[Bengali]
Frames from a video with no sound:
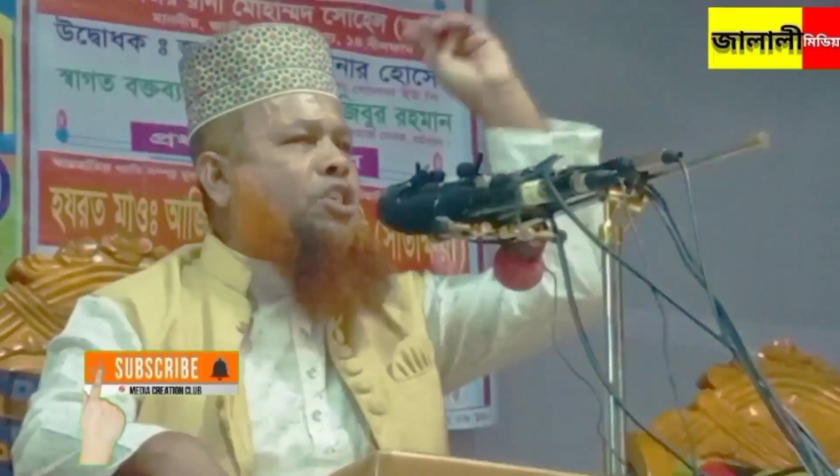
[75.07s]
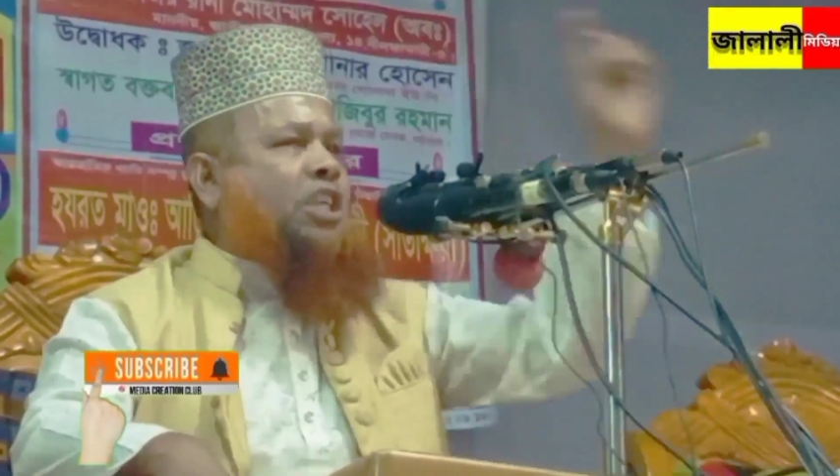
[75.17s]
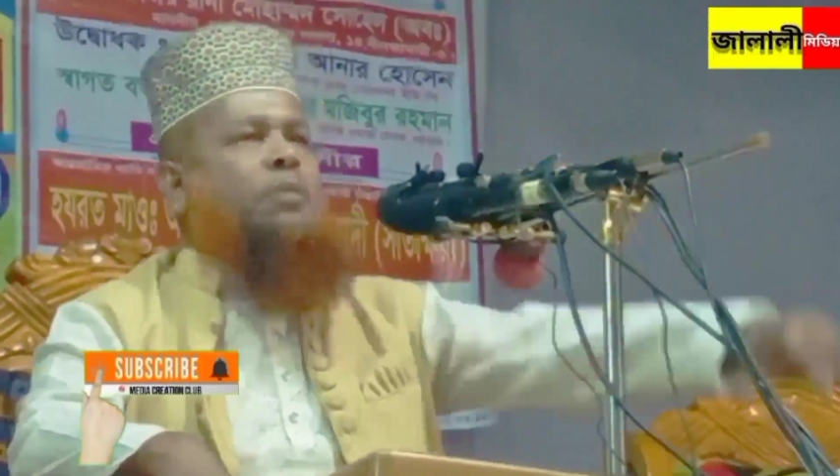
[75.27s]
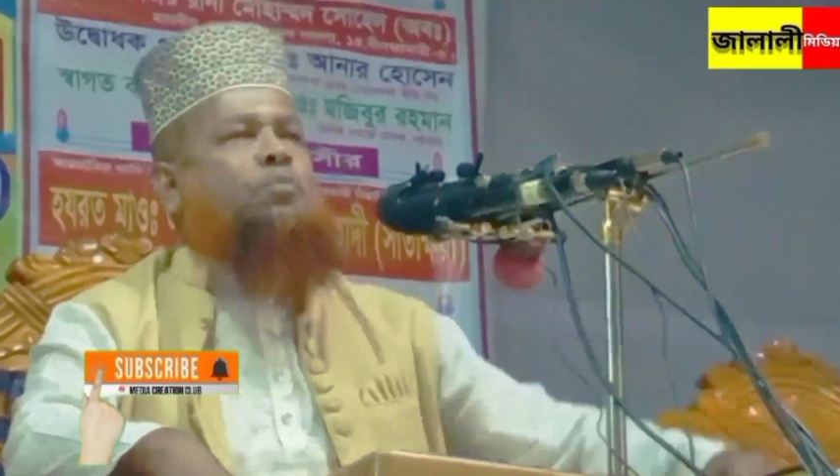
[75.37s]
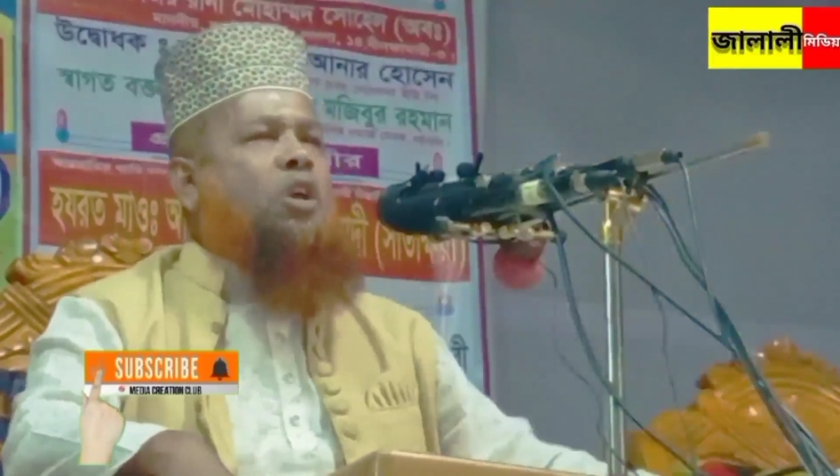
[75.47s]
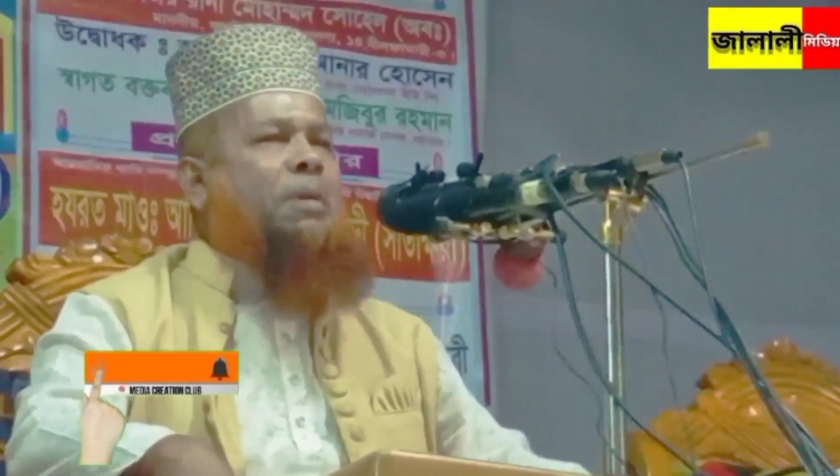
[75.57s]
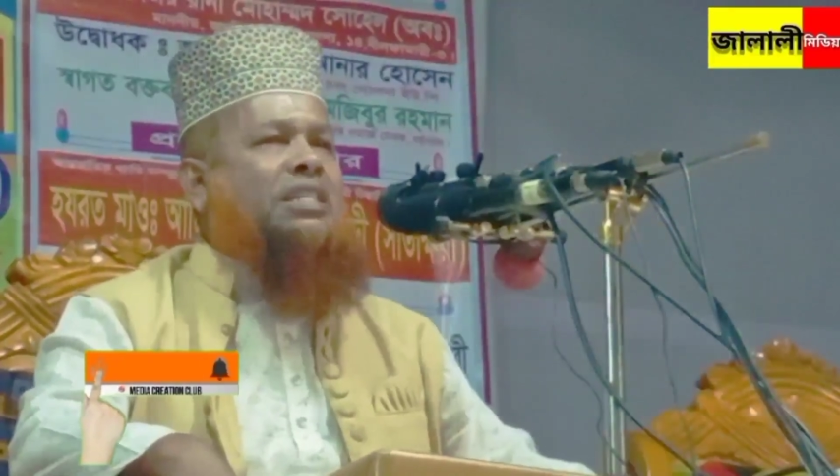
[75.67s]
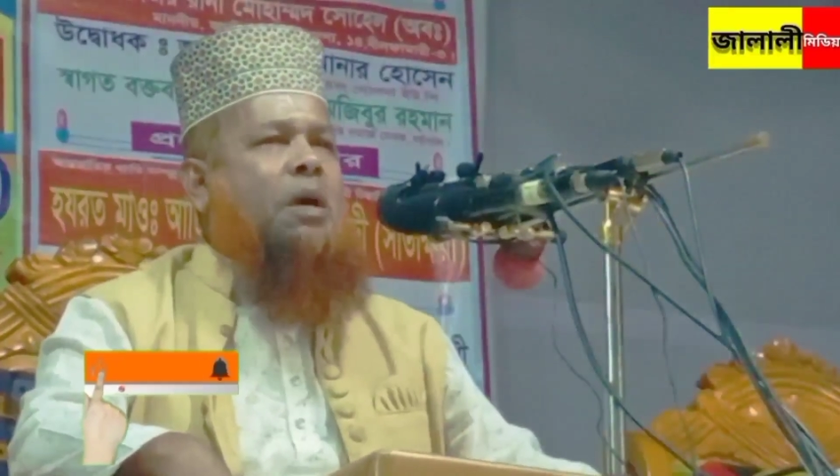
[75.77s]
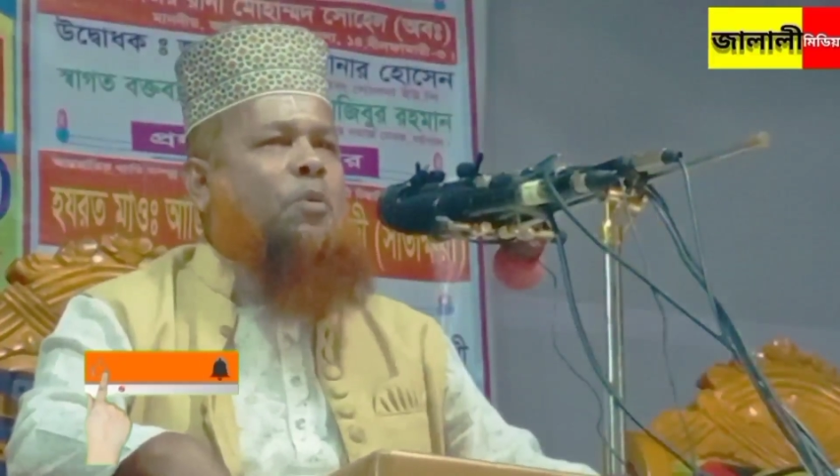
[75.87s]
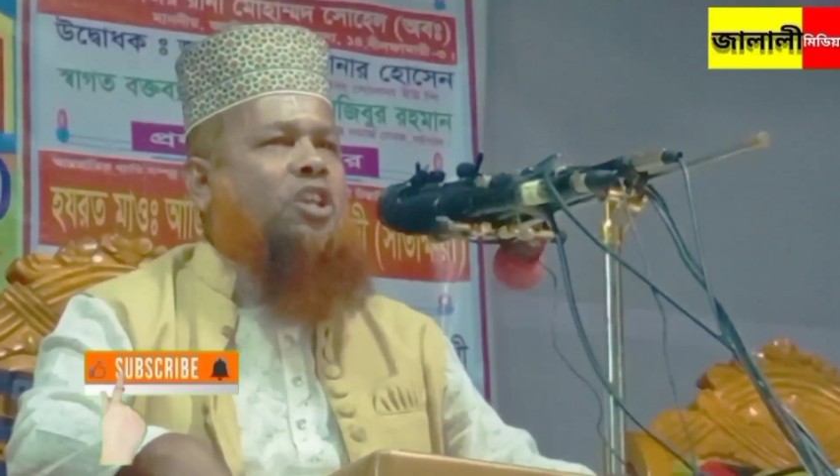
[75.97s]
শরীফ পড়েছি
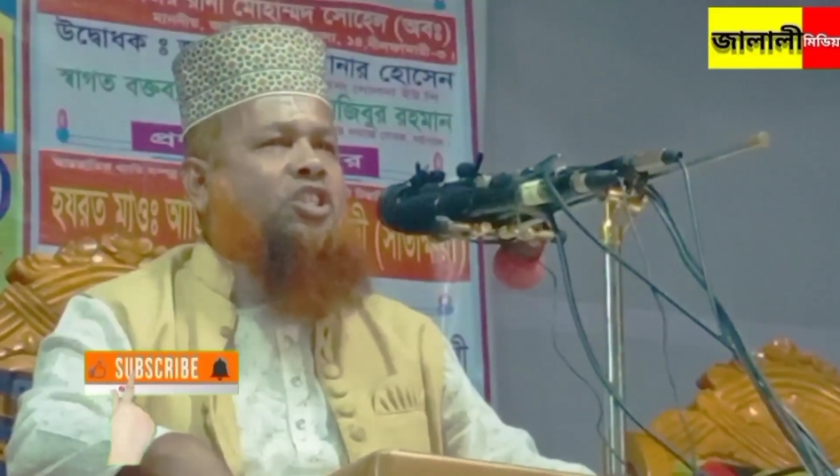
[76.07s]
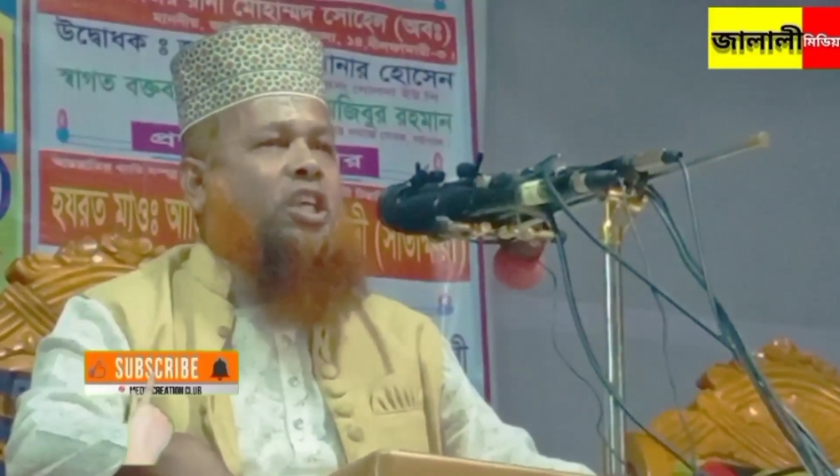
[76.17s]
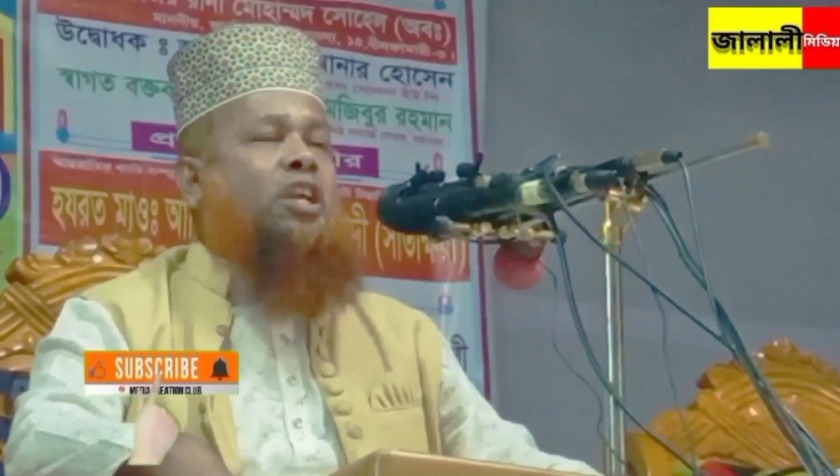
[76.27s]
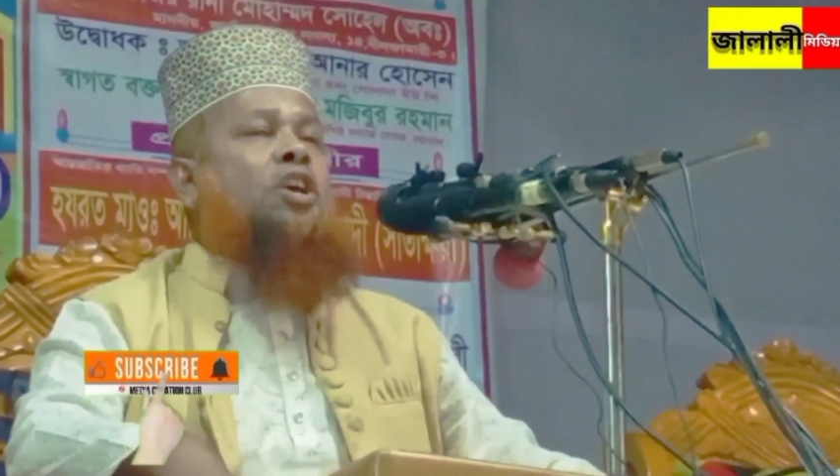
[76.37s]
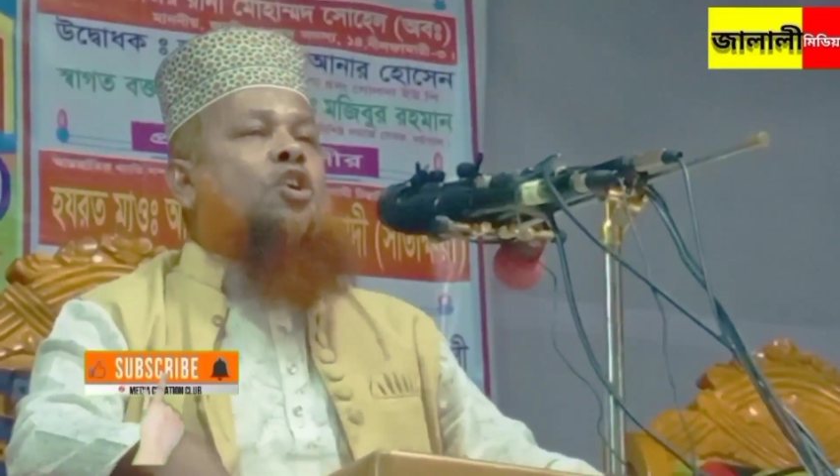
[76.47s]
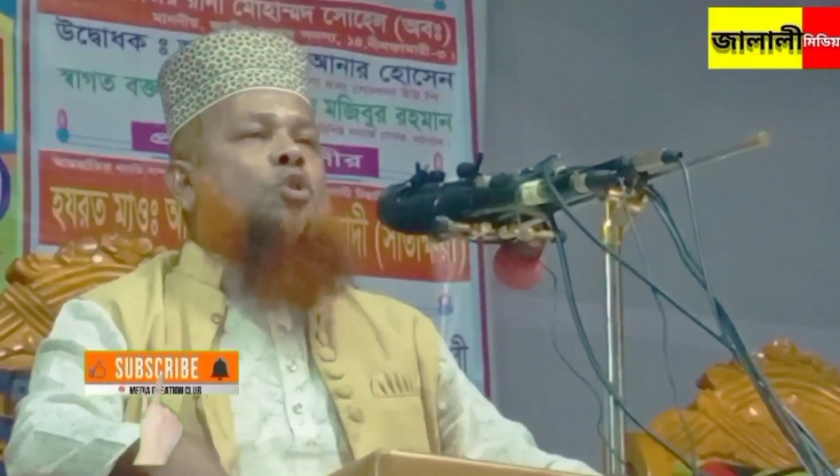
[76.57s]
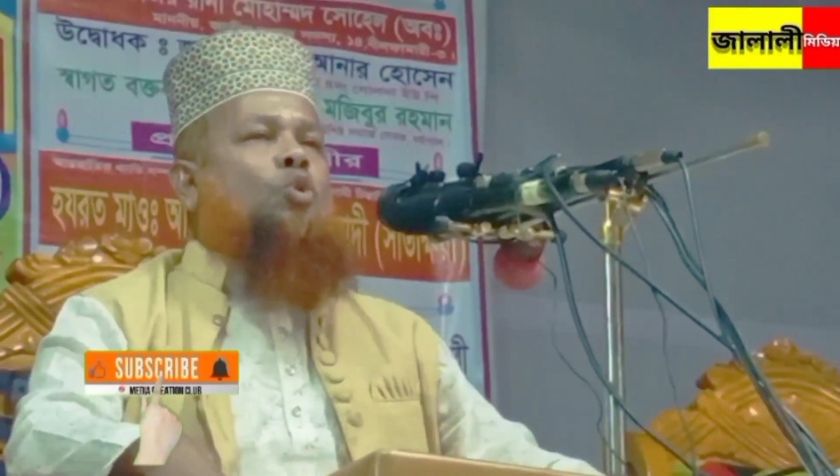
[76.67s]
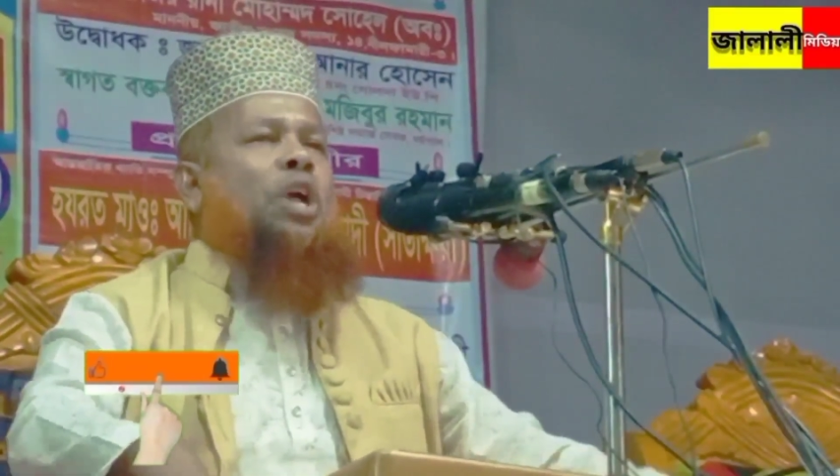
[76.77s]
ইবনে মাজা পড়েছি